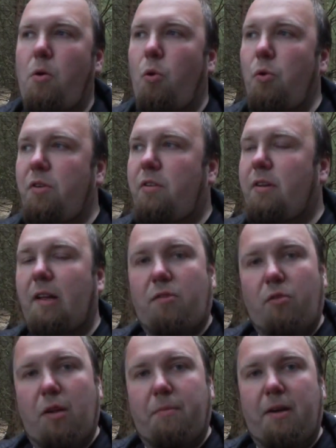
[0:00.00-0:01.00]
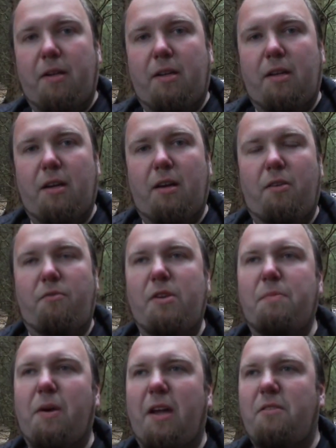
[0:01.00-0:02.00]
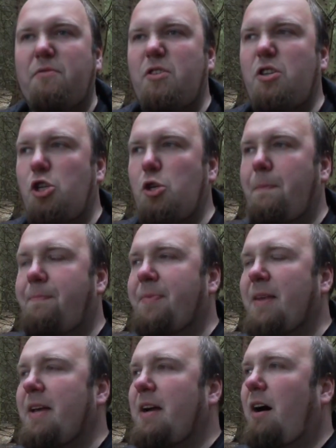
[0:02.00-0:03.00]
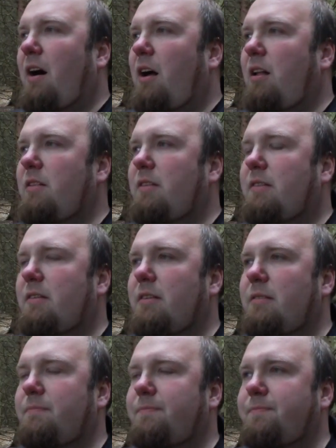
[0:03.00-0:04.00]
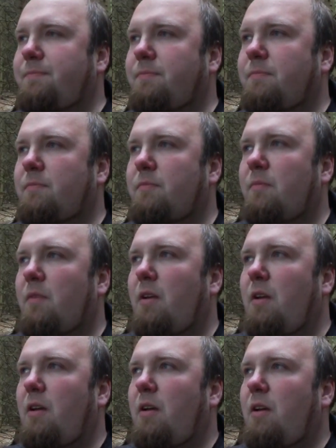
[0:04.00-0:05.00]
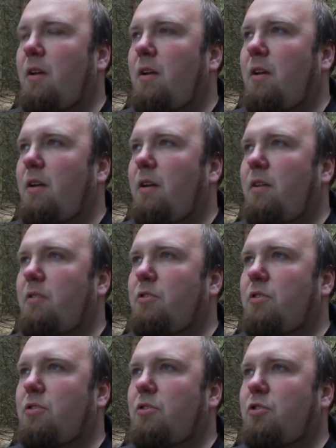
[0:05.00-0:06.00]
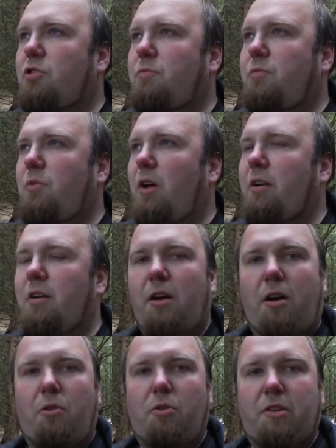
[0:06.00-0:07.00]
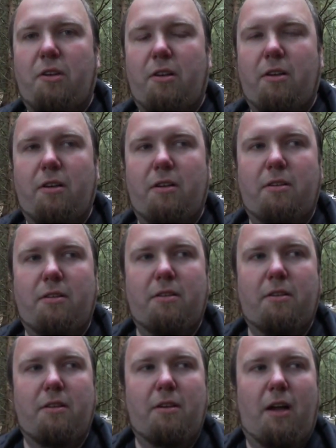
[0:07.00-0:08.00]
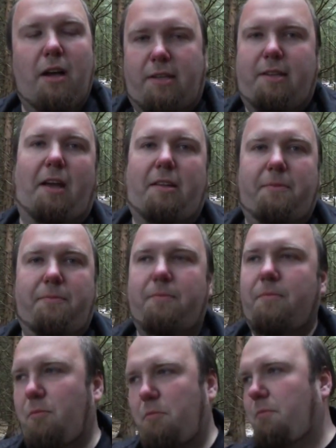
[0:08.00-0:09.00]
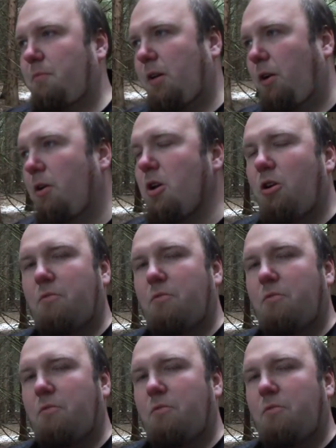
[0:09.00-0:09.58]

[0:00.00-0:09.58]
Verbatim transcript: Und ganz neu dabei der V-Pain V als ähm, äh, schwul angehauchter Architekt. Genau.